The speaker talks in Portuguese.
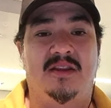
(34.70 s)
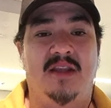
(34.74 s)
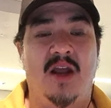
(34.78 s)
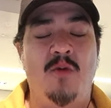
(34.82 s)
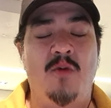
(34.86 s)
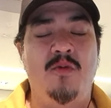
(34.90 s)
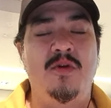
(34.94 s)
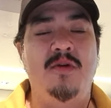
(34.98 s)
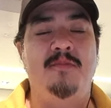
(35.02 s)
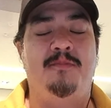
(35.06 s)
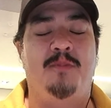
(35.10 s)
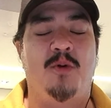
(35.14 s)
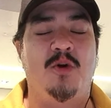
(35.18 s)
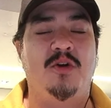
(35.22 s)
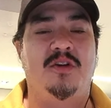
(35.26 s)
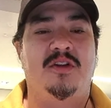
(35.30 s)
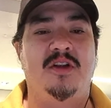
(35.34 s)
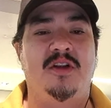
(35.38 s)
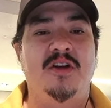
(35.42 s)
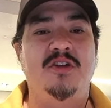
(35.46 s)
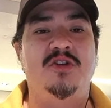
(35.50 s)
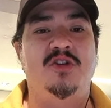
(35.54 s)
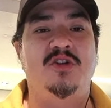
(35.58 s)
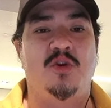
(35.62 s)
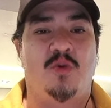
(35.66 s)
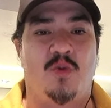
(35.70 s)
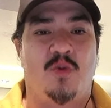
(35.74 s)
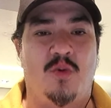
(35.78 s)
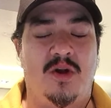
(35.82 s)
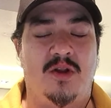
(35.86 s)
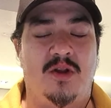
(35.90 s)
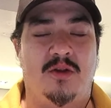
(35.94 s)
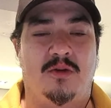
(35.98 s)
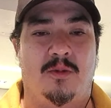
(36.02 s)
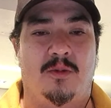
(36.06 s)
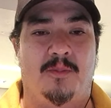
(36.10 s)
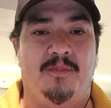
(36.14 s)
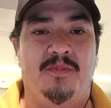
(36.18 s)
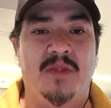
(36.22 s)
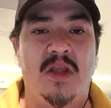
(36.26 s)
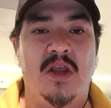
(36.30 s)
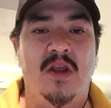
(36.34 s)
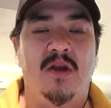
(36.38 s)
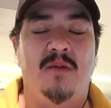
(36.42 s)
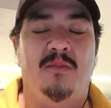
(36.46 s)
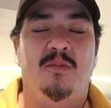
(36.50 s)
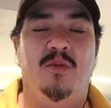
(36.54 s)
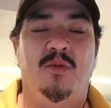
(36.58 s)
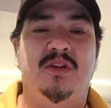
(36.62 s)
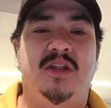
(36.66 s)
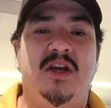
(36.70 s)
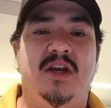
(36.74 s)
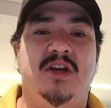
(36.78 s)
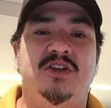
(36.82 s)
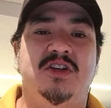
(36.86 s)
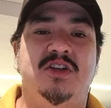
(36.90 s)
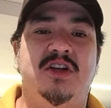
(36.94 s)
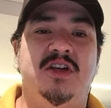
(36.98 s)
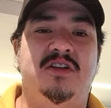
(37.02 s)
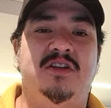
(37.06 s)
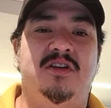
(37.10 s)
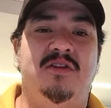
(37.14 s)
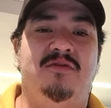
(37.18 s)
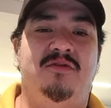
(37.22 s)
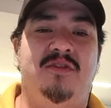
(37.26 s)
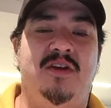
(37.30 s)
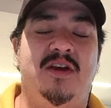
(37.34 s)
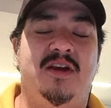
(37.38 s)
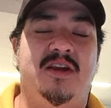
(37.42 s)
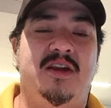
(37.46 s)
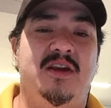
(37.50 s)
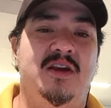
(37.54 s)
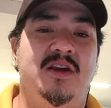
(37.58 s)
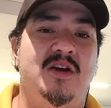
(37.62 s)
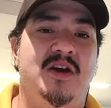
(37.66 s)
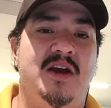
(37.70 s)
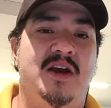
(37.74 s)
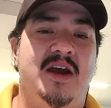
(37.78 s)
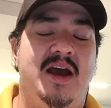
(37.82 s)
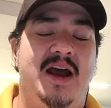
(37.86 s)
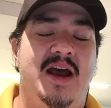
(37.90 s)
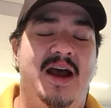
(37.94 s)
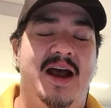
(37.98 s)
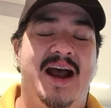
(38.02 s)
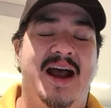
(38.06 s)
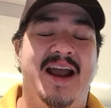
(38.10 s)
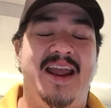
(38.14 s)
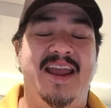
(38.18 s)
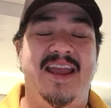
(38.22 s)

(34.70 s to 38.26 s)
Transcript: tão importante quanto. Muita gente vê que é,